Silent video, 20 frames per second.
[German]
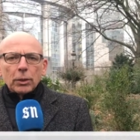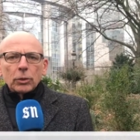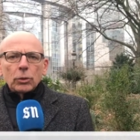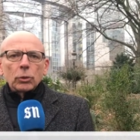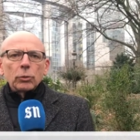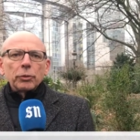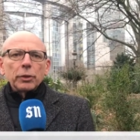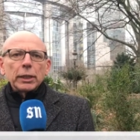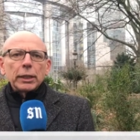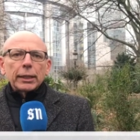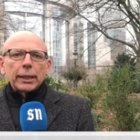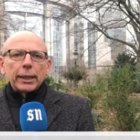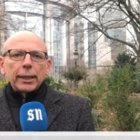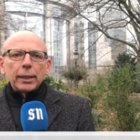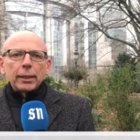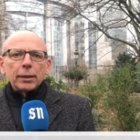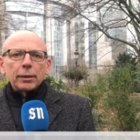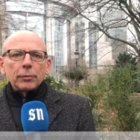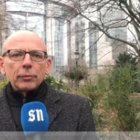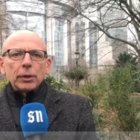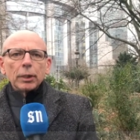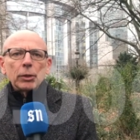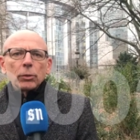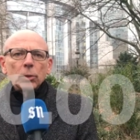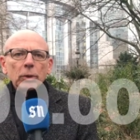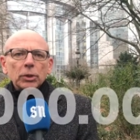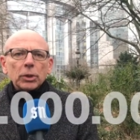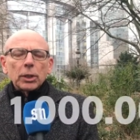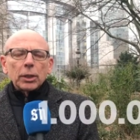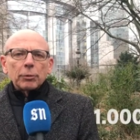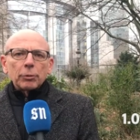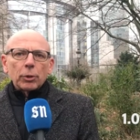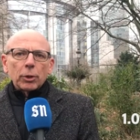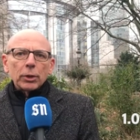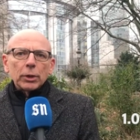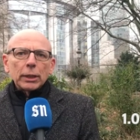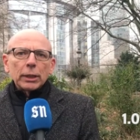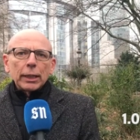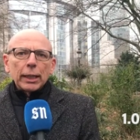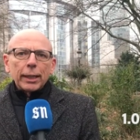So viel Geld will Ursula
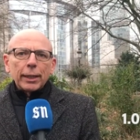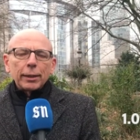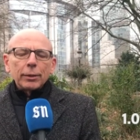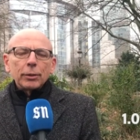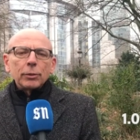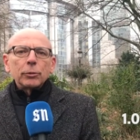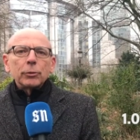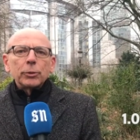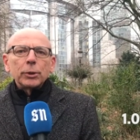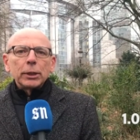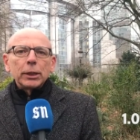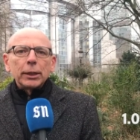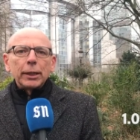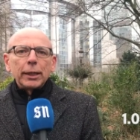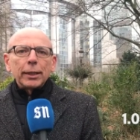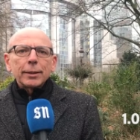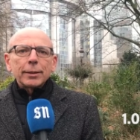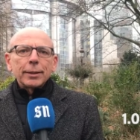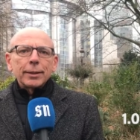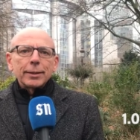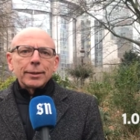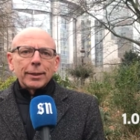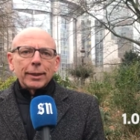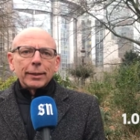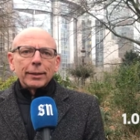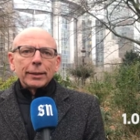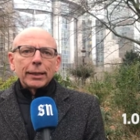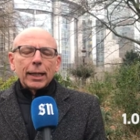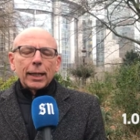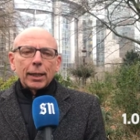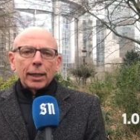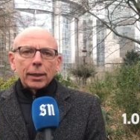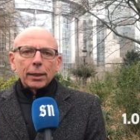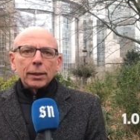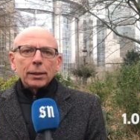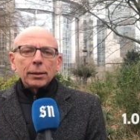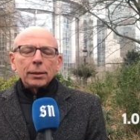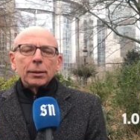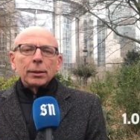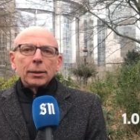von der Leyen für die nächsten zehn
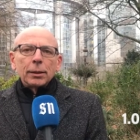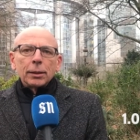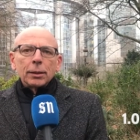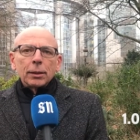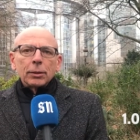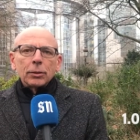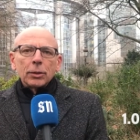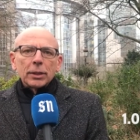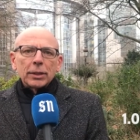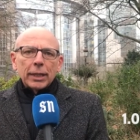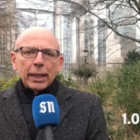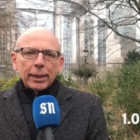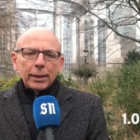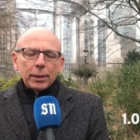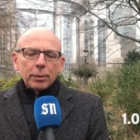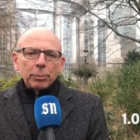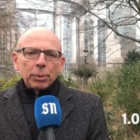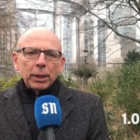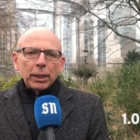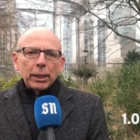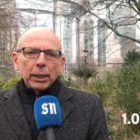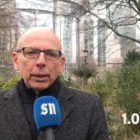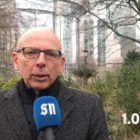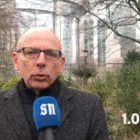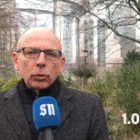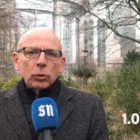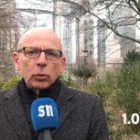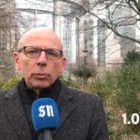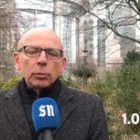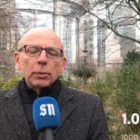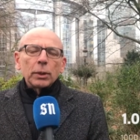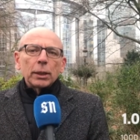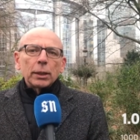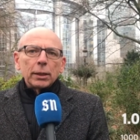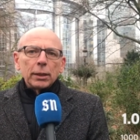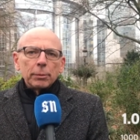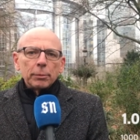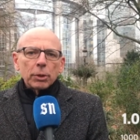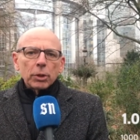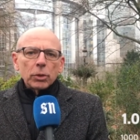Jahre zur Seite bringen, um
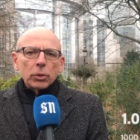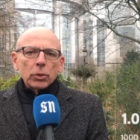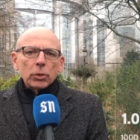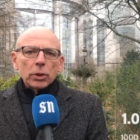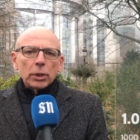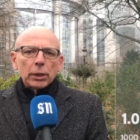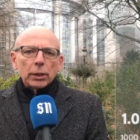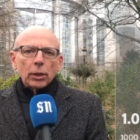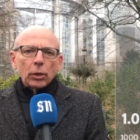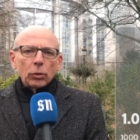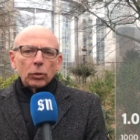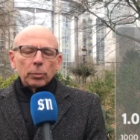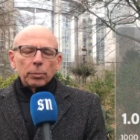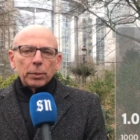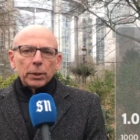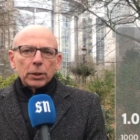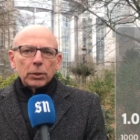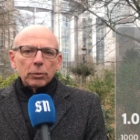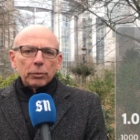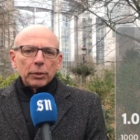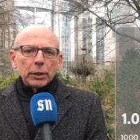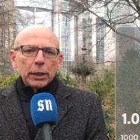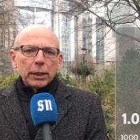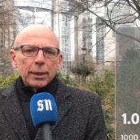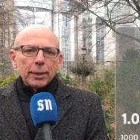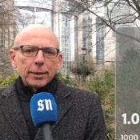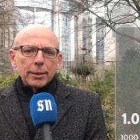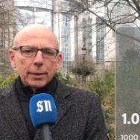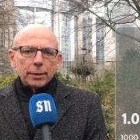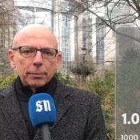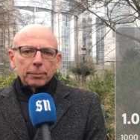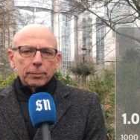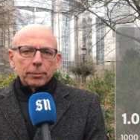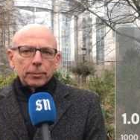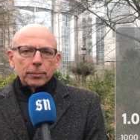Klimaschutz in Europa zu finanzieren.